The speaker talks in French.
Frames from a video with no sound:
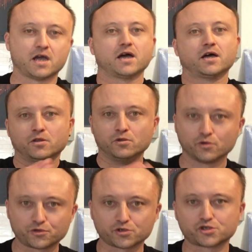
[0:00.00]
un
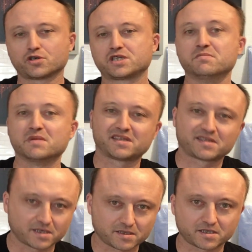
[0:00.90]
autre genre qui m'est
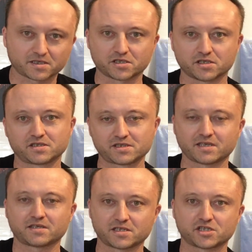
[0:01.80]
très très
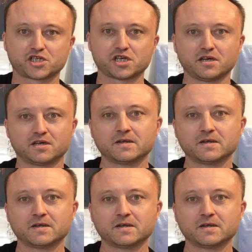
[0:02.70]
très très cher.